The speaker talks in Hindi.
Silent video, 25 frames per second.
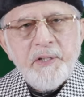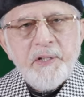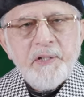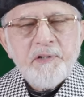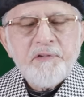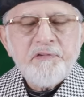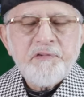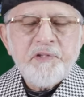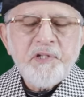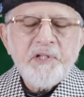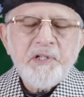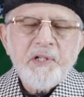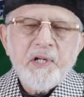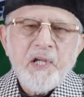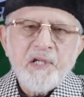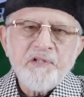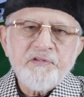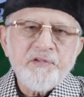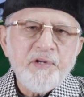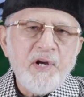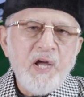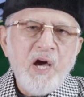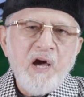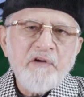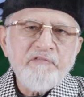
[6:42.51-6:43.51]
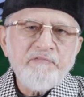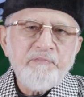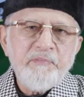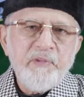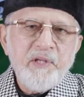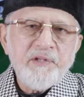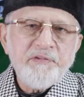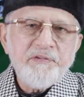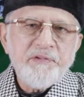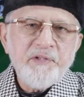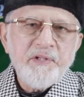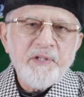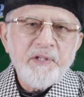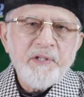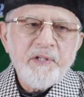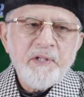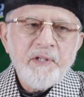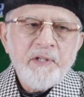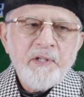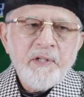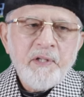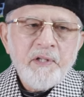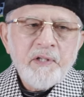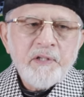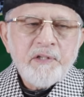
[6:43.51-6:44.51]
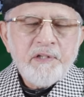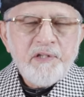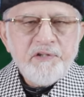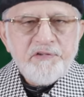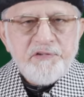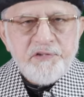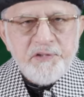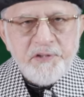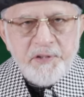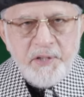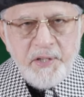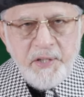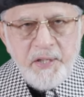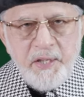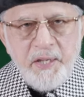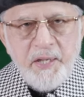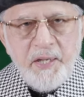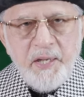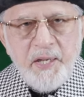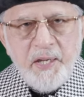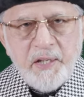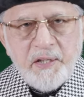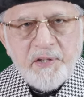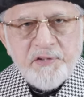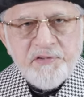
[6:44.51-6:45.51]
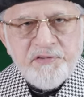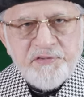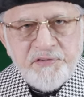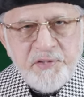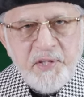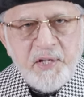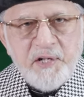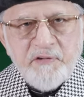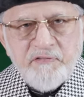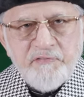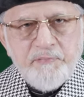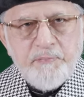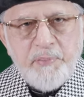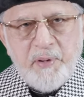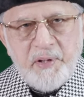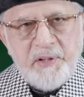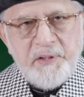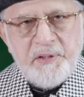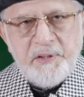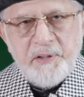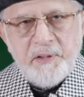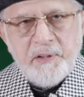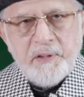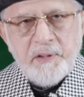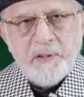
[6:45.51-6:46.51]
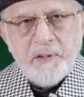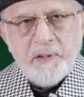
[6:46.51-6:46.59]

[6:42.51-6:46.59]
इन तीन असनाफ में से किसी एक सिनफ पर ही